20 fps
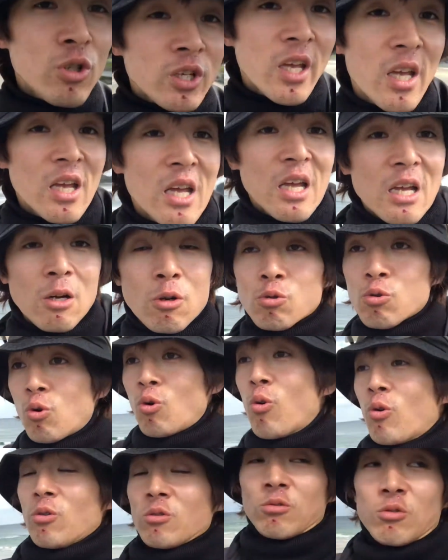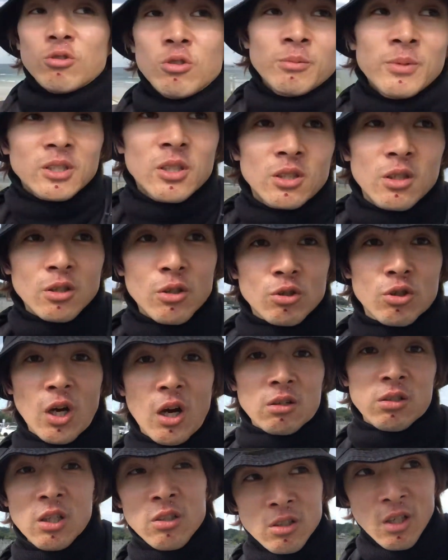この虐
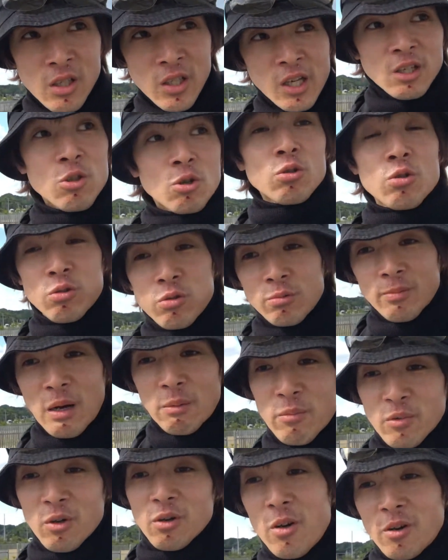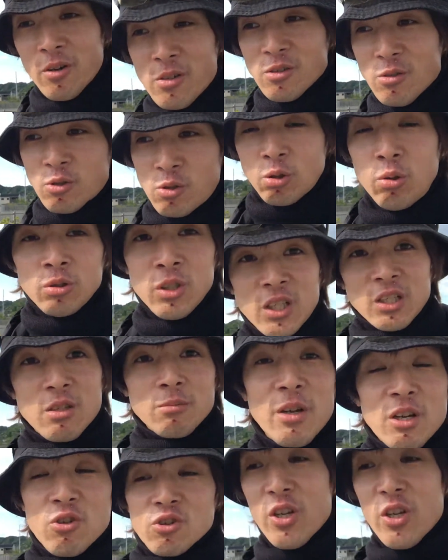殺するじゃないかのまんま、うん、どう説明